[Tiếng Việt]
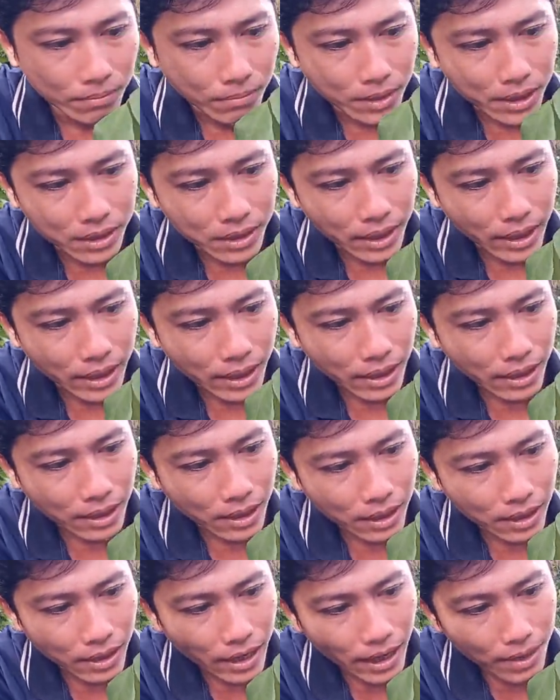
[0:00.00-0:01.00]
mình sẽ
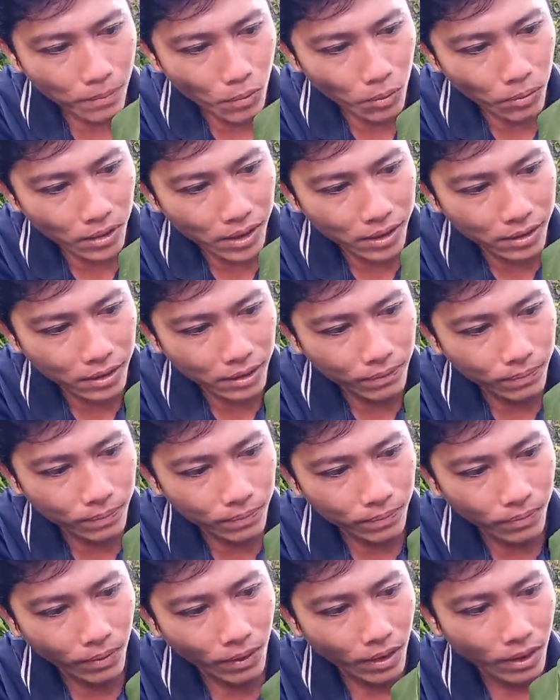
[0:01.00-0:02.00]
khắc một đường
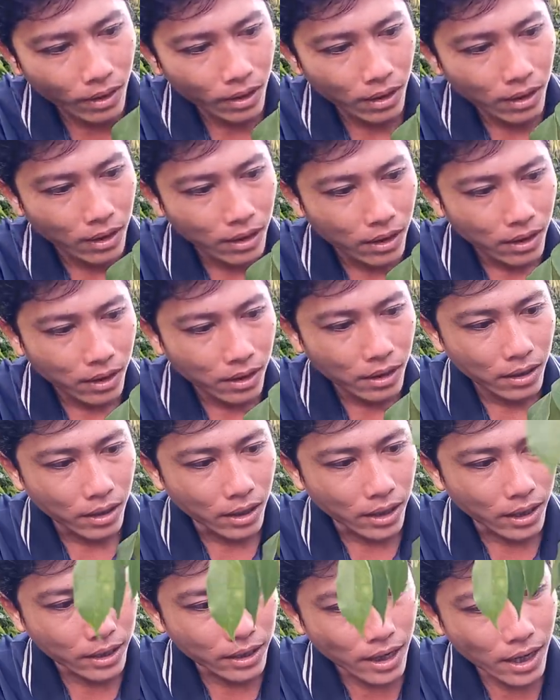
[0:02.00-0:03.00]

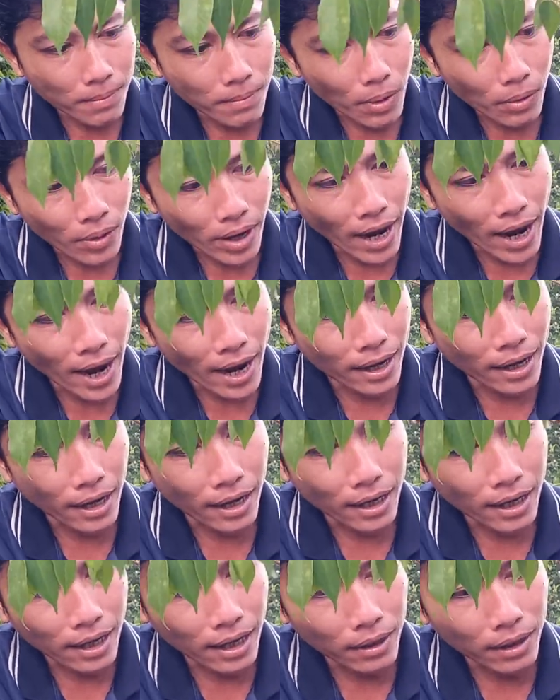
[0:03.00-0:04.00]
thì cái tế bào da
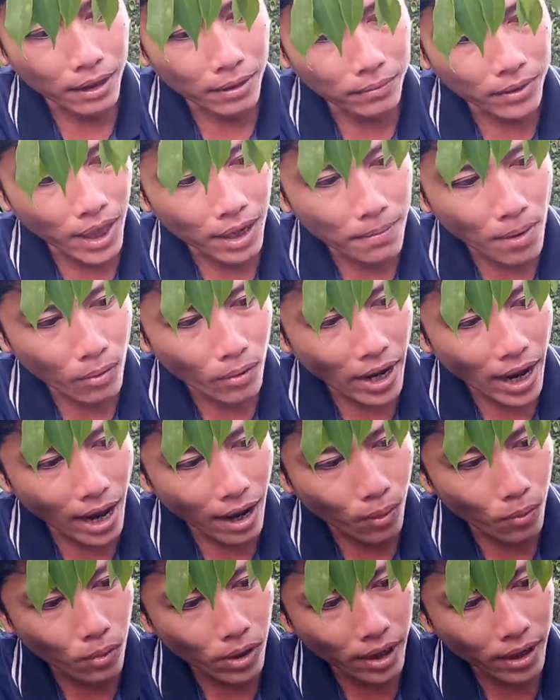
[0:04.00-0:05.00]
này à, tế bào da
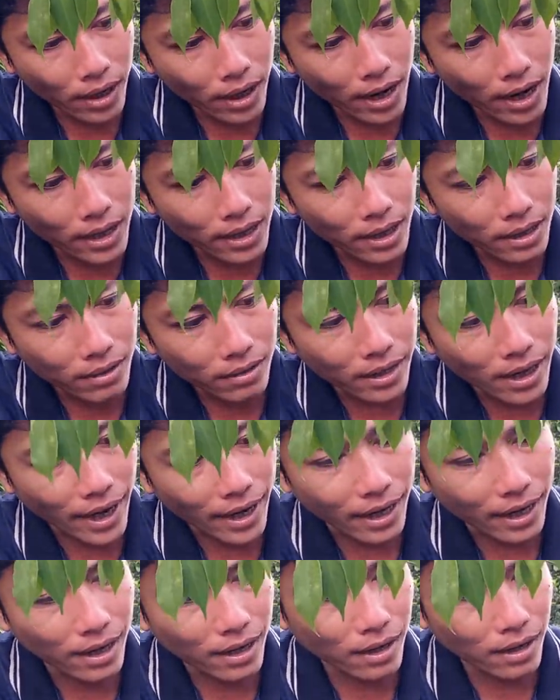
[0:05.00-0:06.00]
của cây khế thì nó
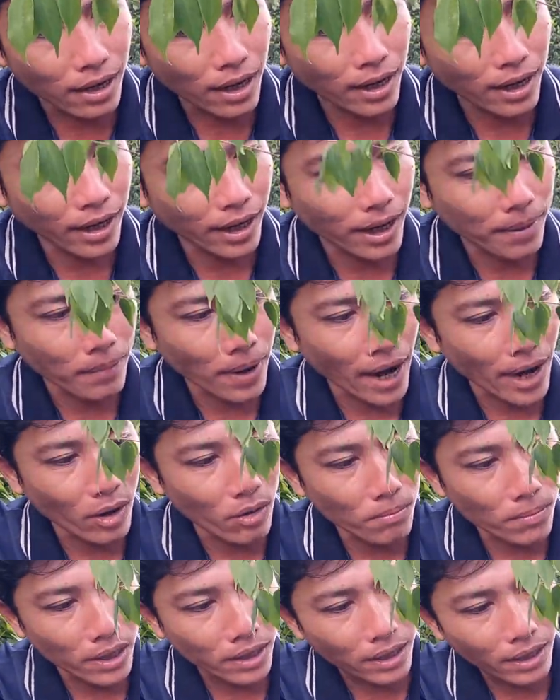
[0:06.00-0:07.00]
dày hơn là cái cây mai
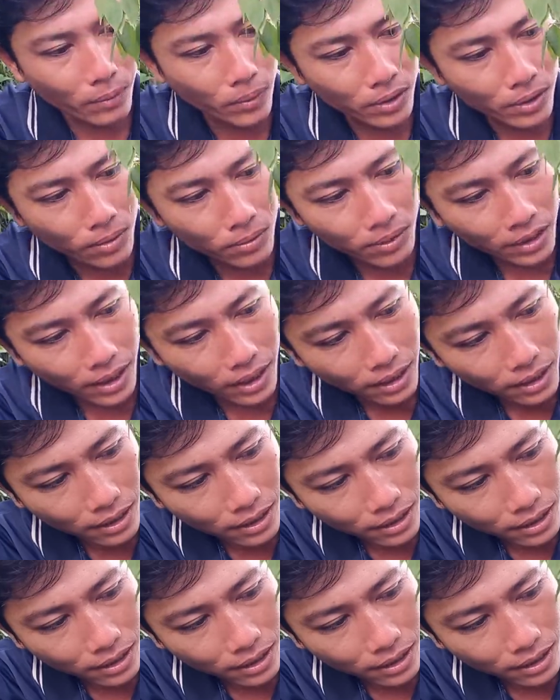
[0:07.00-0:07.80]
của mình nhưng quý anh chú anh chị